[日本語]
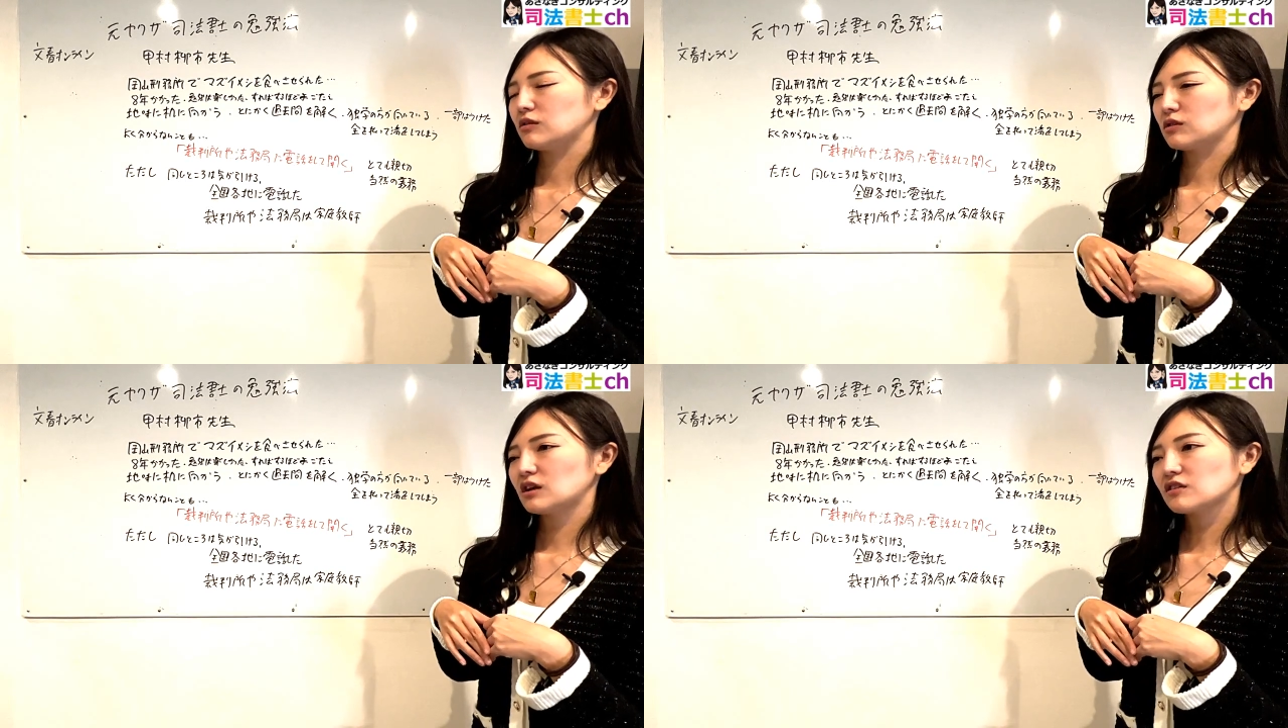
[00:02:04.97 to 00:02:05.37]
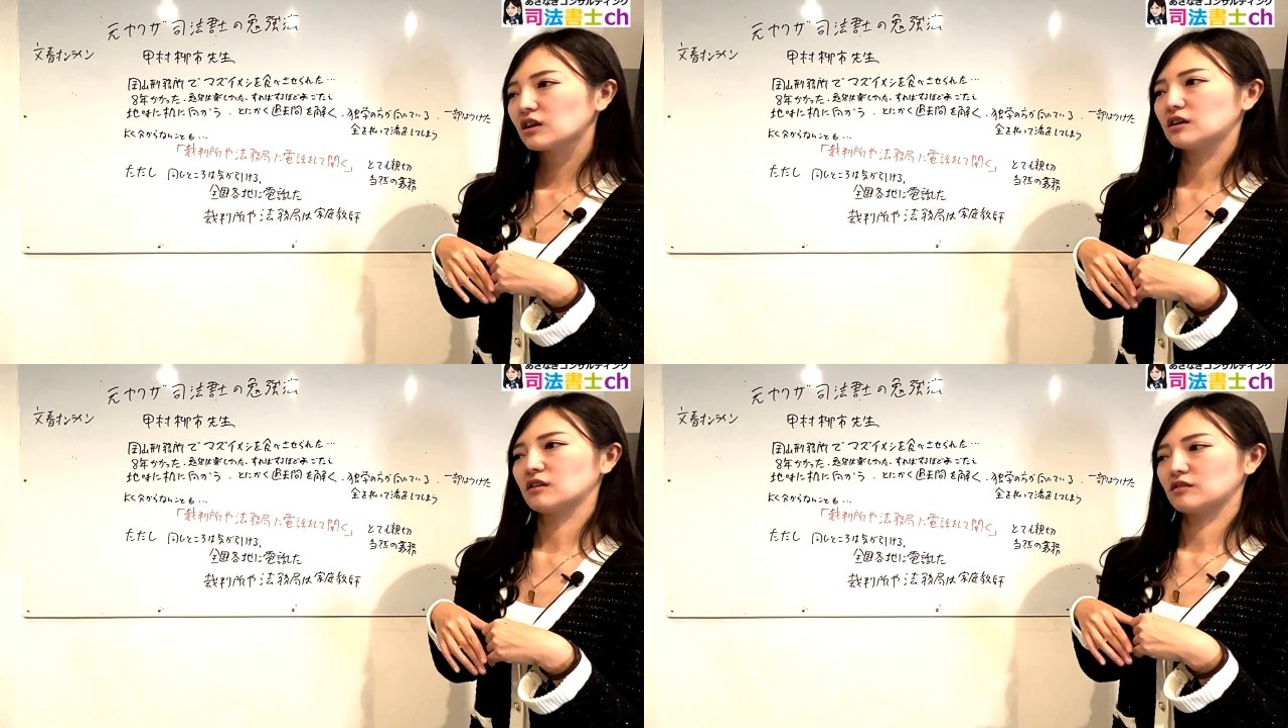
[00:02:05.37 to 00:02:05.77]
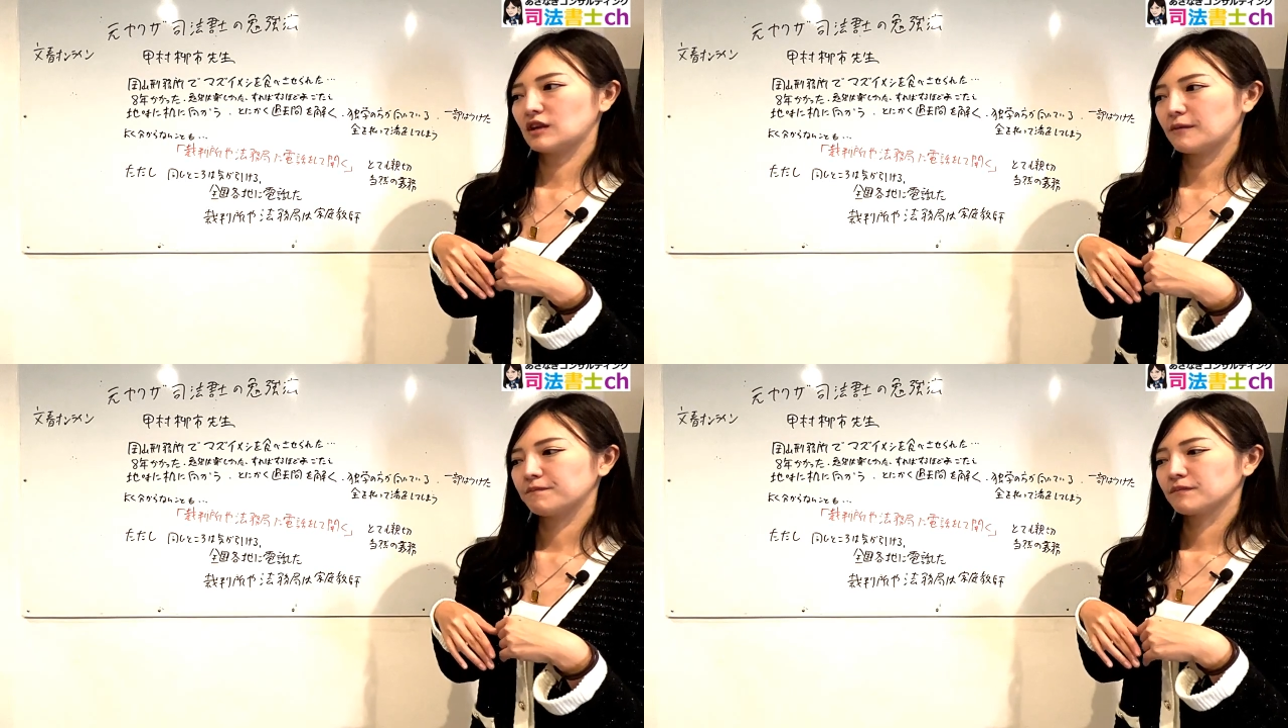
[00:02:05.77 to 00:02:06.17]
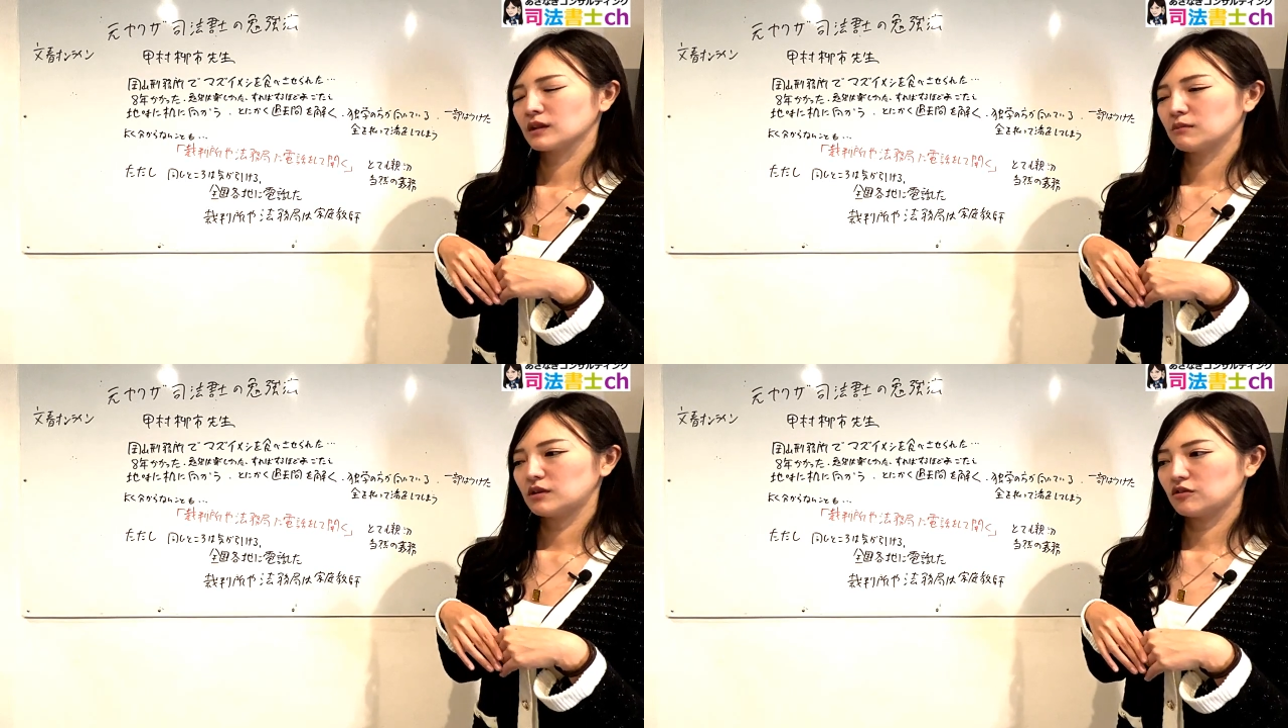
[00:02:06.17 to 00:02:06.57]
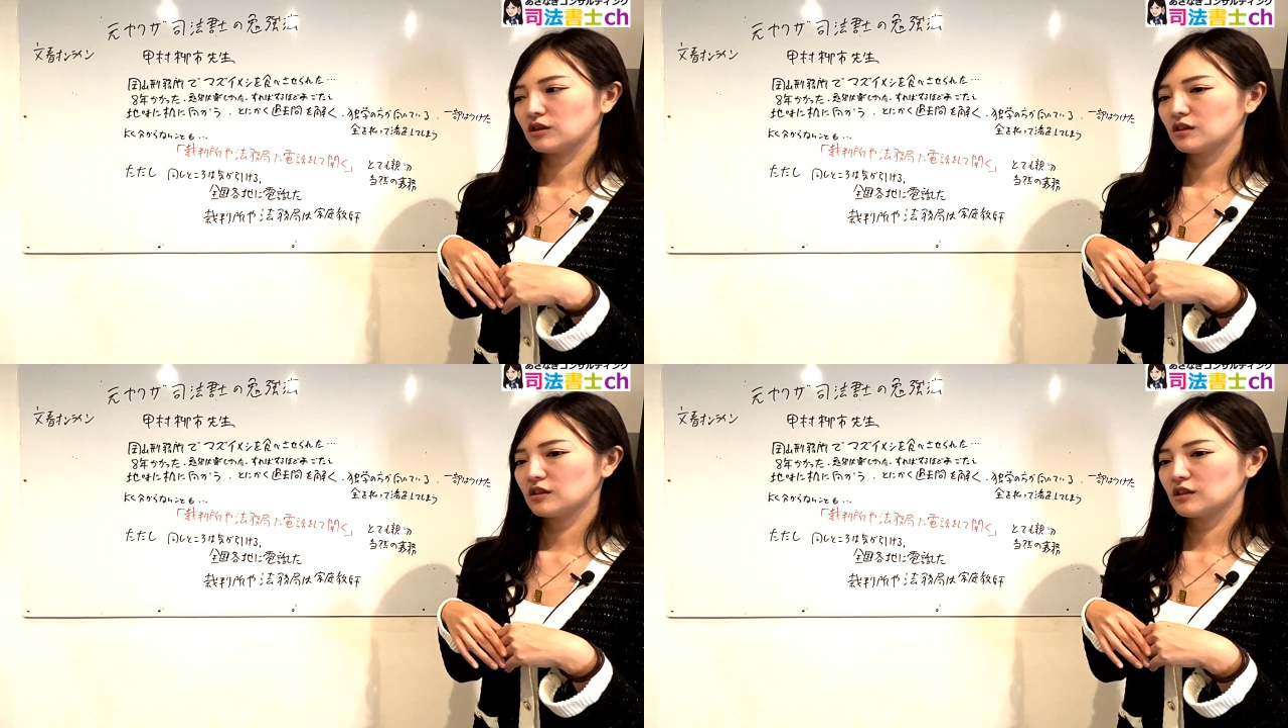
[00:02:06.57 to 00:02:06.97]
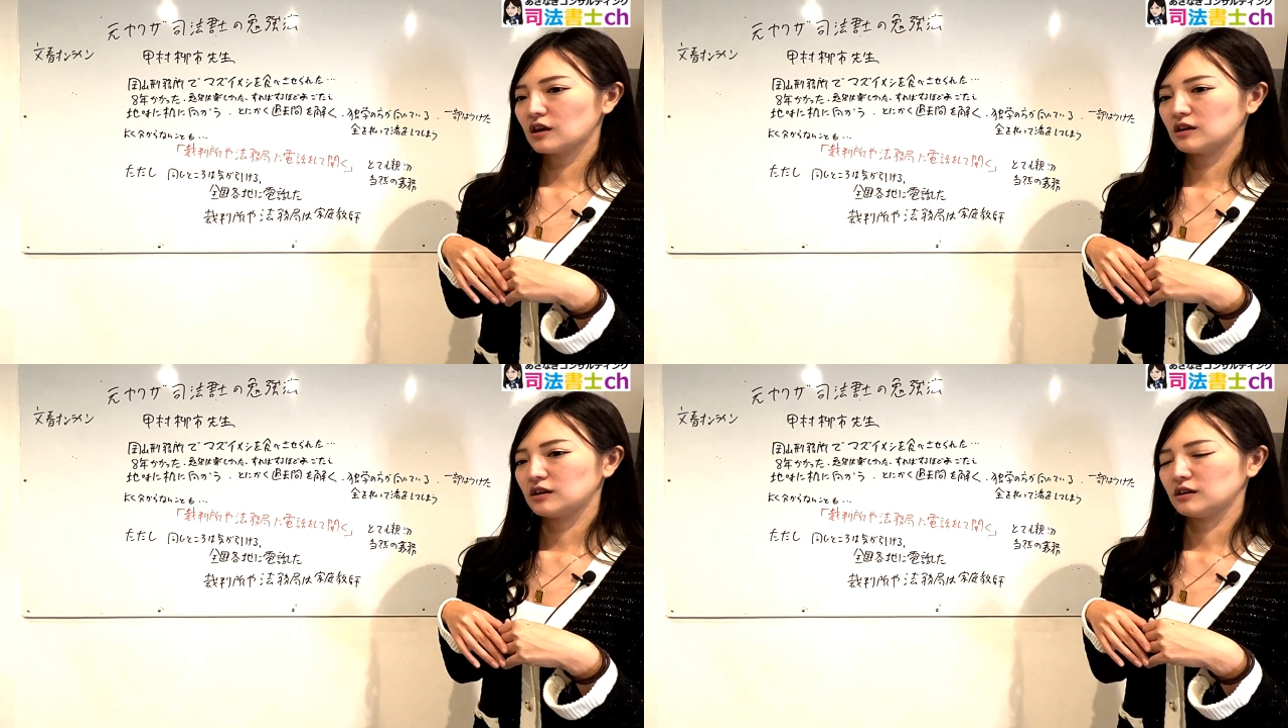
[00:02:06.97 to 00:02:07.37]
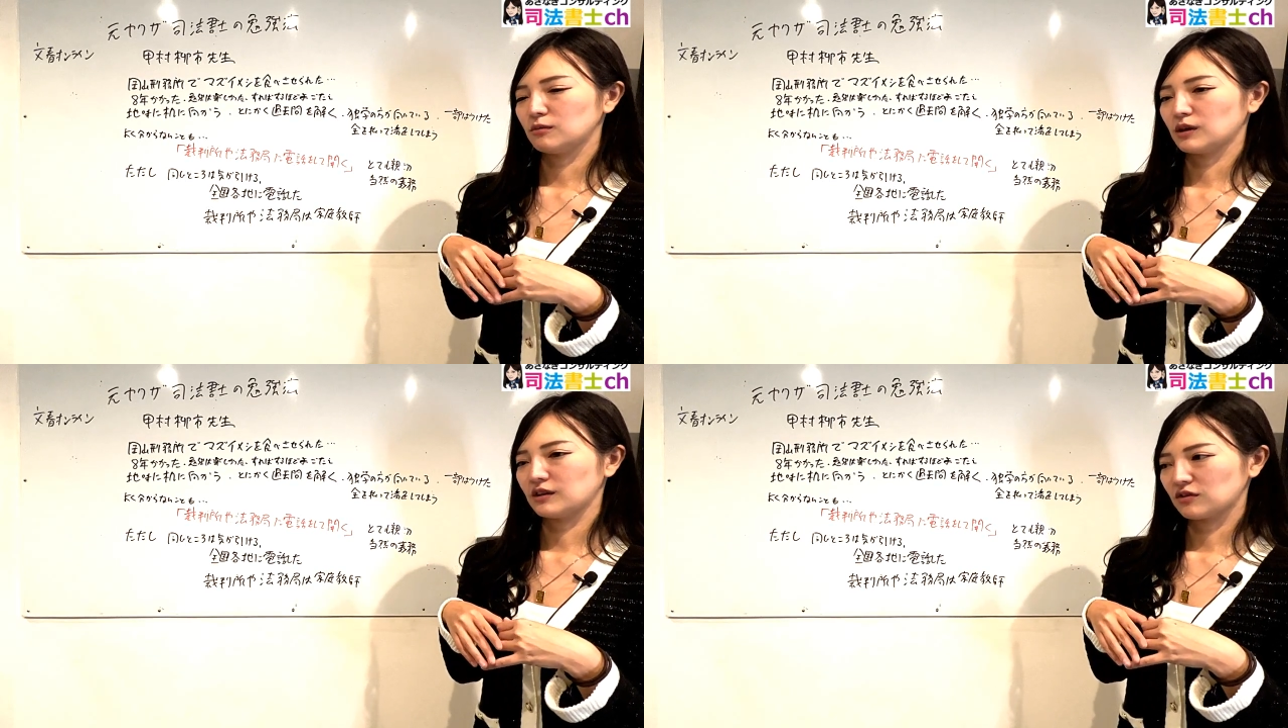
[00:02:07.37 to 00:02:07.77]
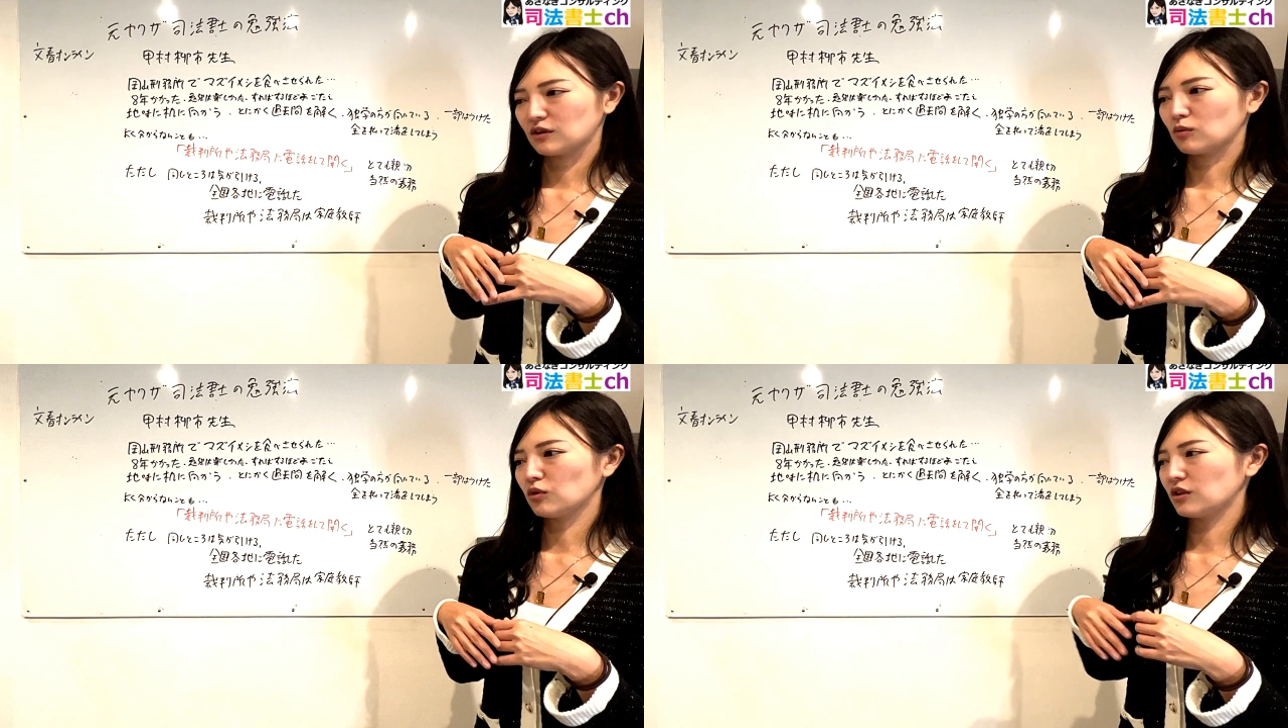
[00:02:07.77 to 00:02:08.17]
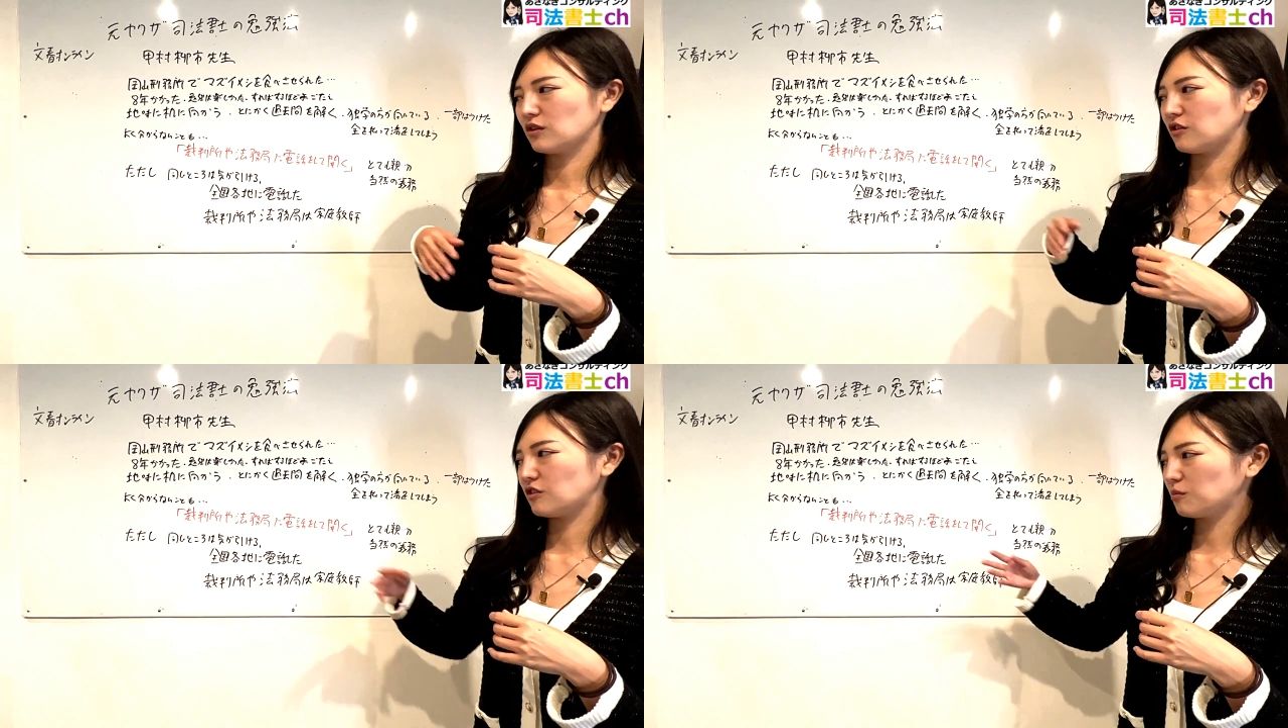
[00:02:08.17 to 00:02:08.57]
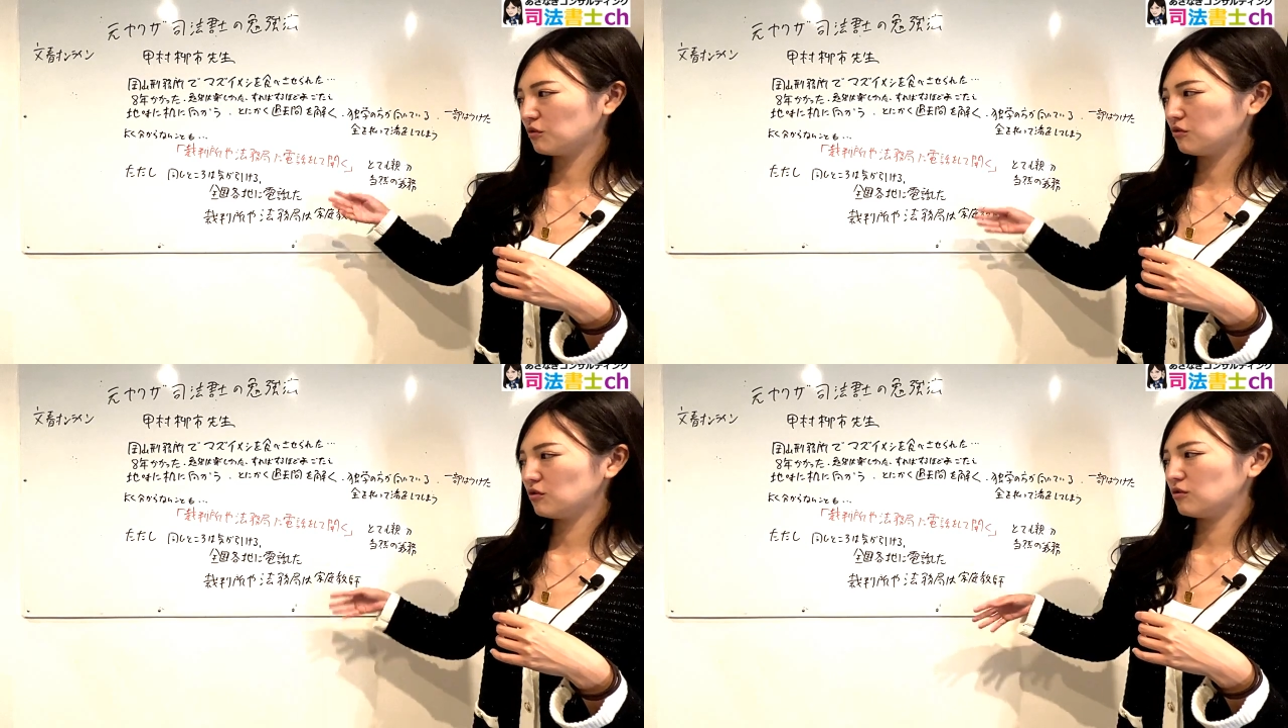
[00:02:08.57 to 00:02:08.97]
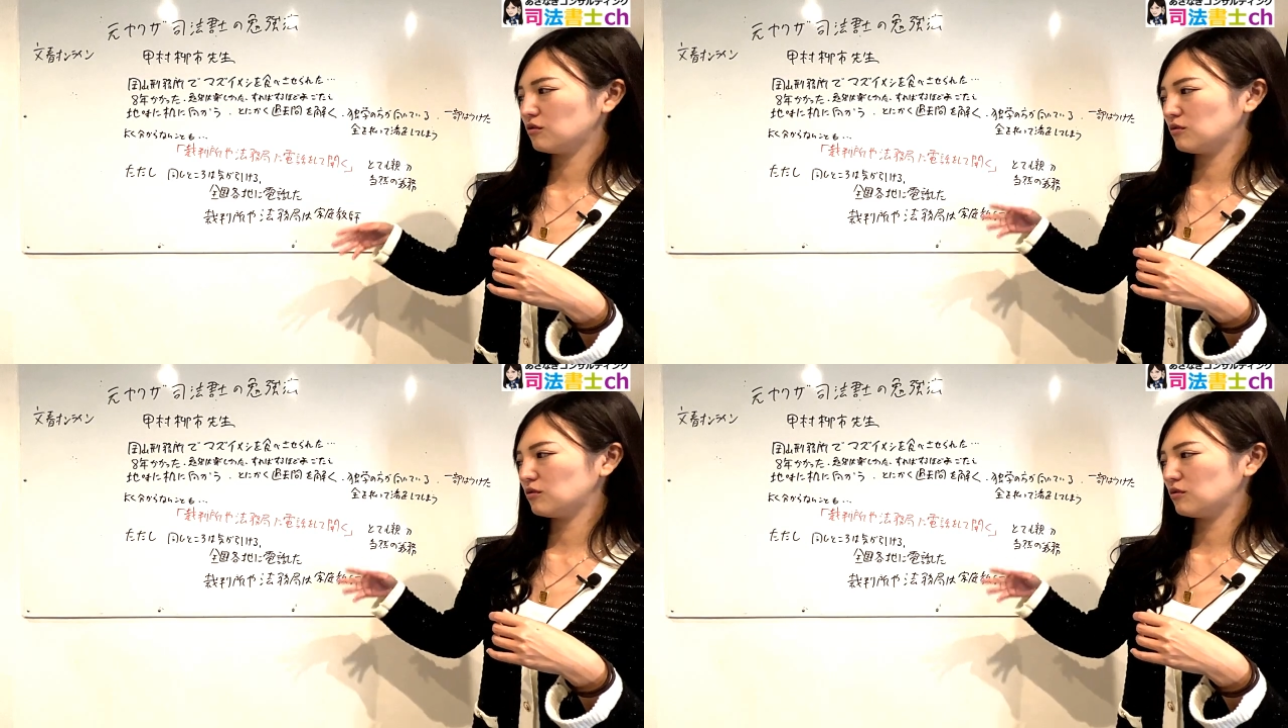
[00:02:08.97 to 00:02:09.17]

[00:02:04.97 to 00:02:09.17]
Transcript: 確かにですね、受験時代はですねこういった実務